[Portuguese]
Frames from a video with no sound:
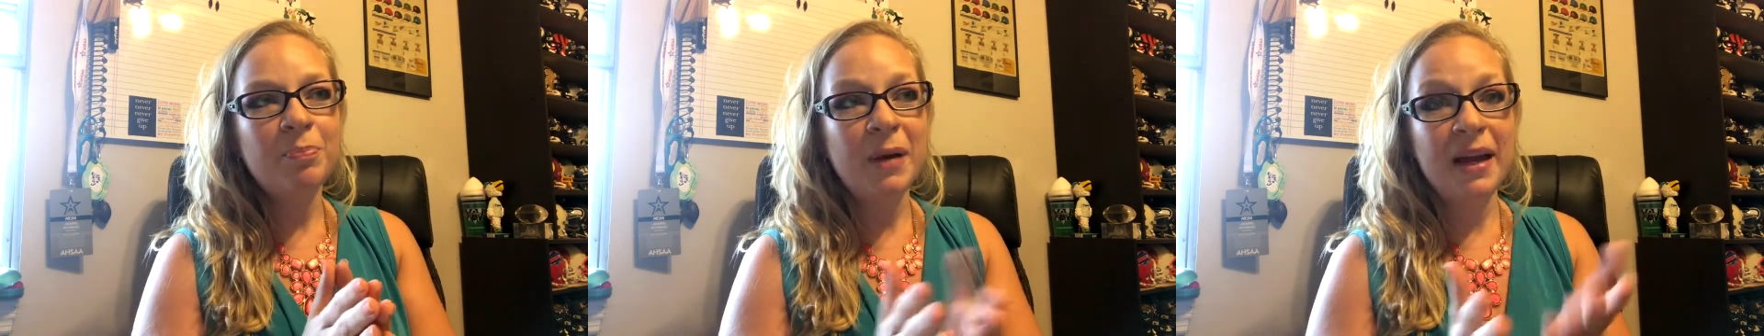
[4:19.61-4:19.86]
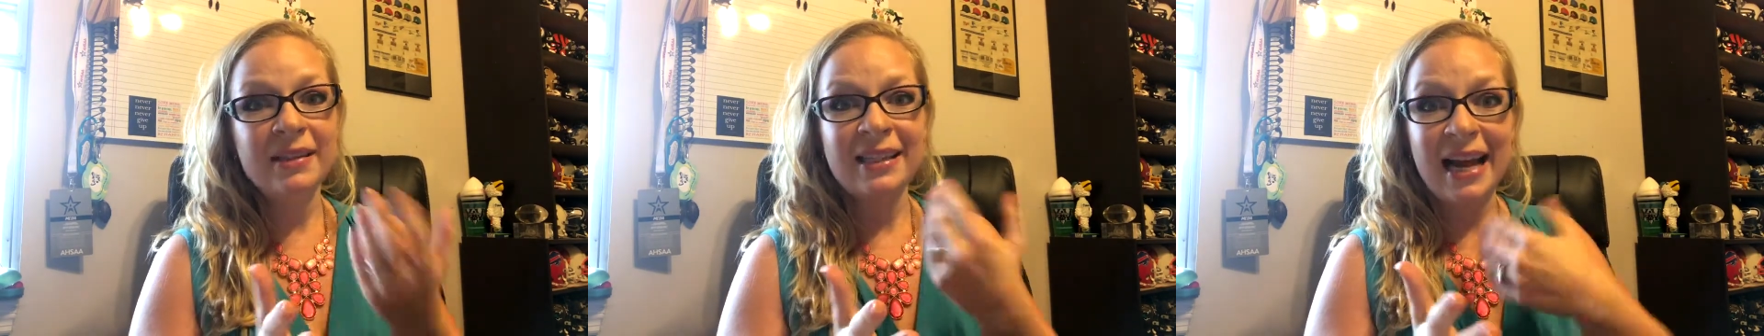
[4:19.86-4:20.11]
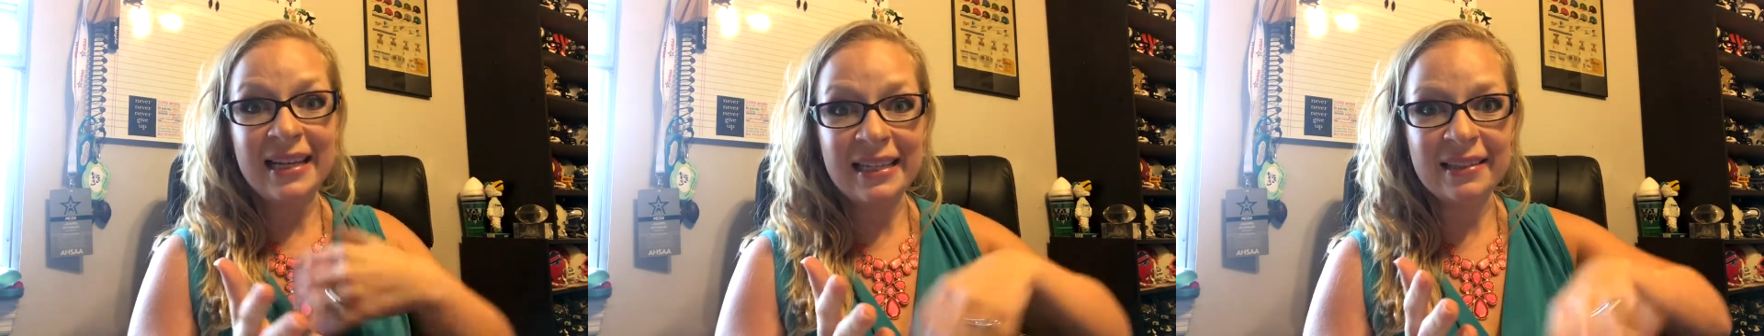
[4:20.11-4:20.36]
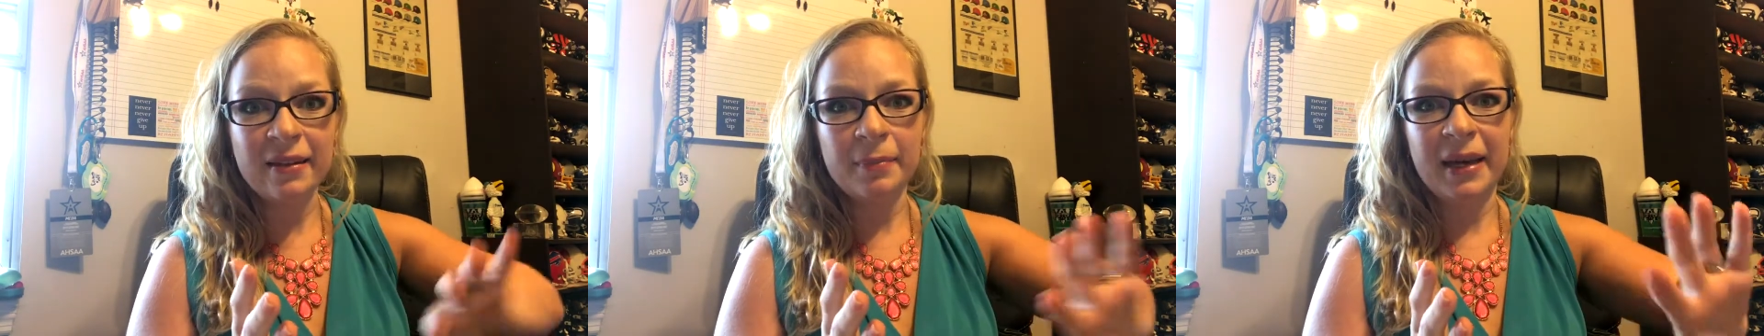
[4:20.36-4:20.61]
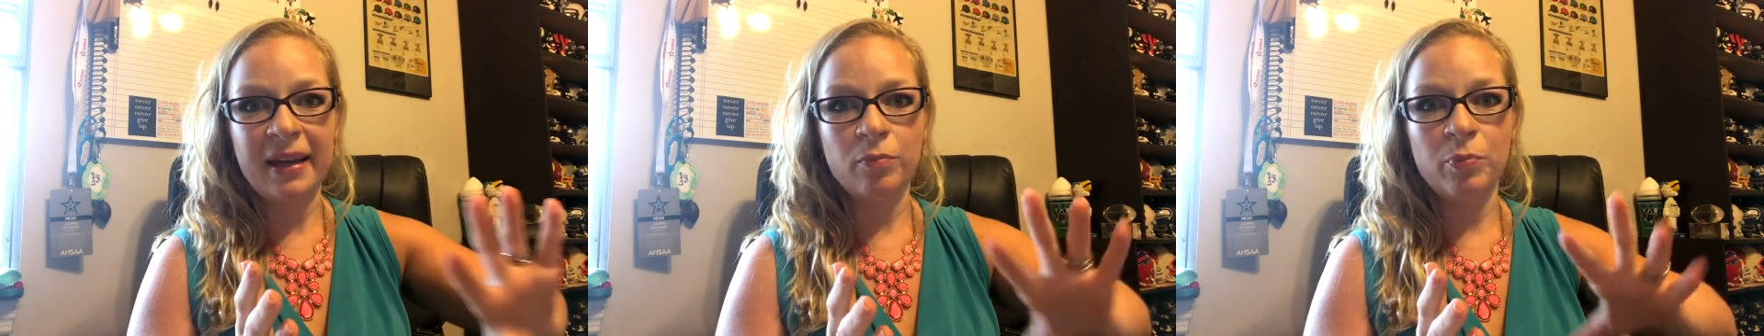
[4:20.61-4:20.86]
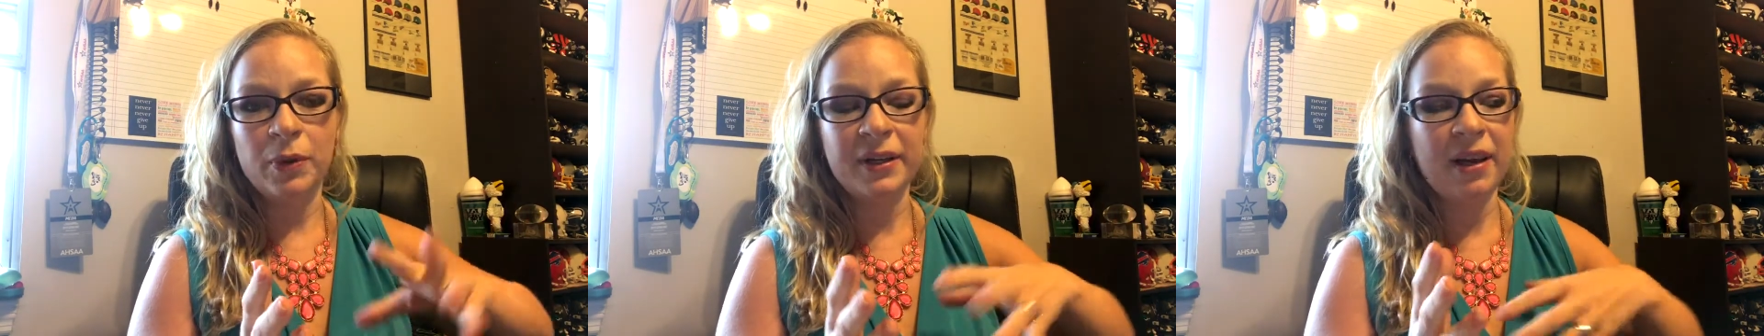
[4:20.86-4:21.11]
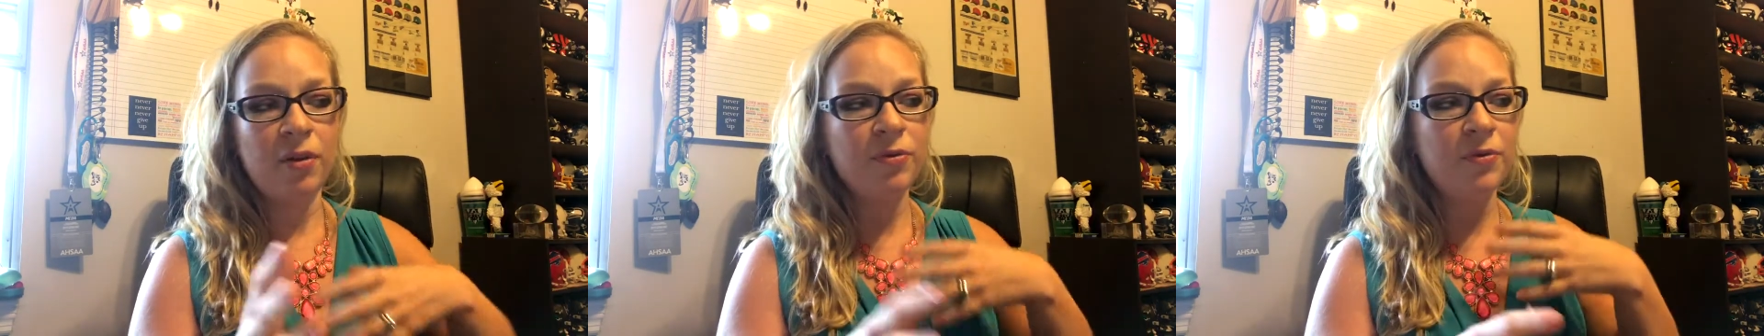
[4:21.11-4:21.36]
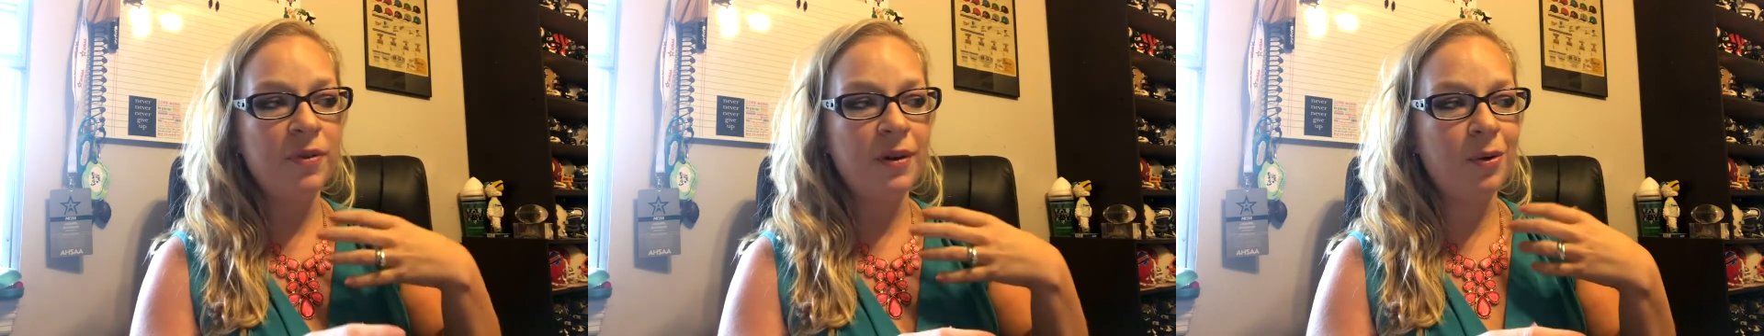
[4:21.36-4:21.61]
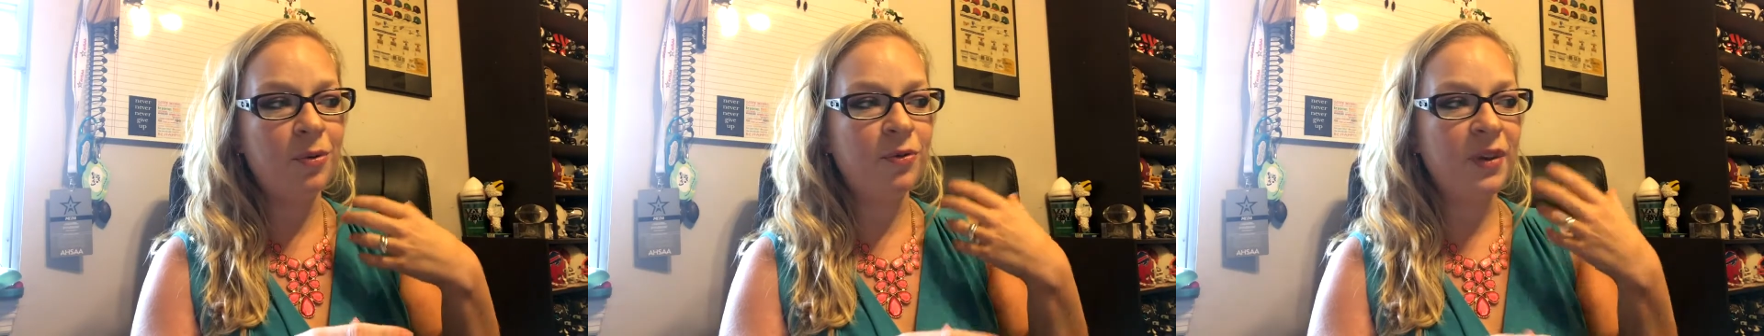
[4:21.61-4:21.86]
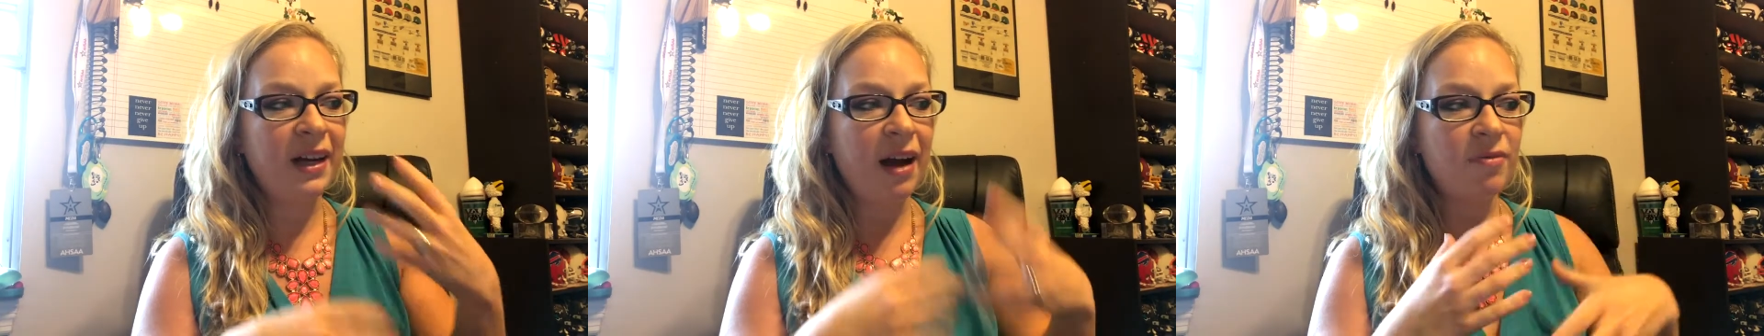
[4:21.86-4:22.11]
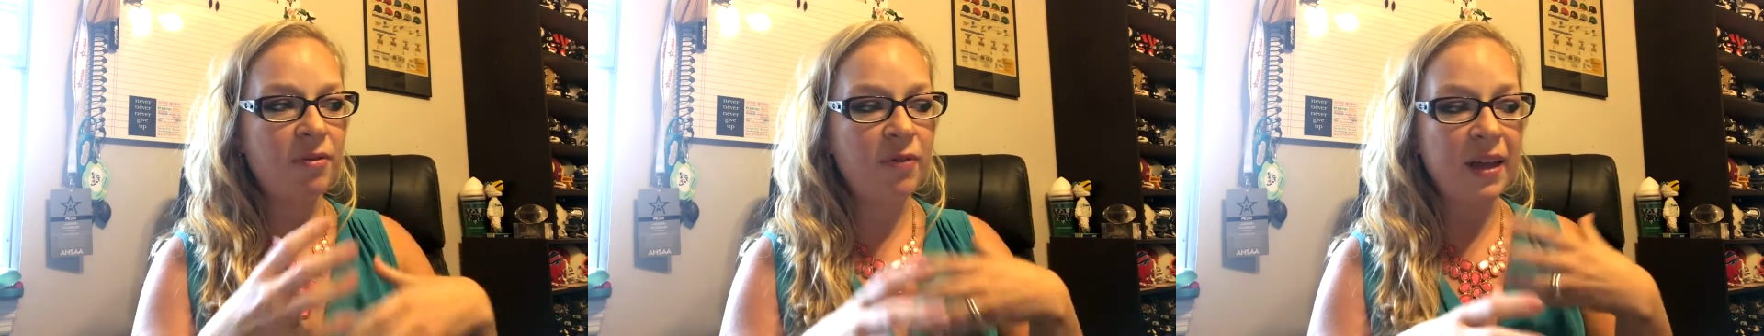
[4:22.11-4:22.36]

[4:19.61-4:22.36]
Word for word: para sair também, porque eu, eu ficava